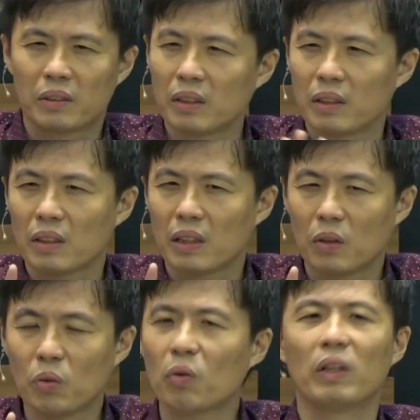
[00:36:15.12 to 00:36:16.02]
这
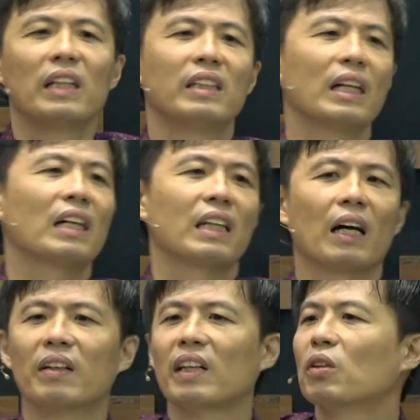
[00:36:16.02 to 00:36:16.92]
如果你这样
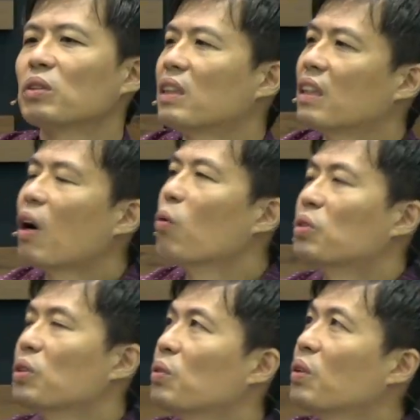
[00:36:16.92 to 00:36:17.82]
想，人都是等到
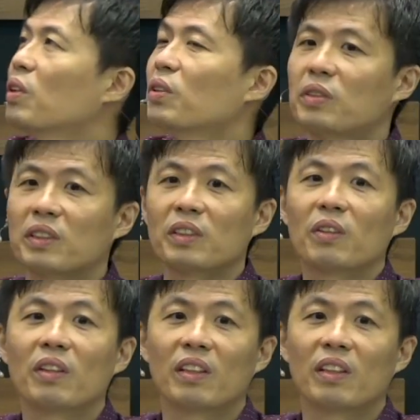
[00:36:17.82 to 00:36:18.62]
五十多、六十，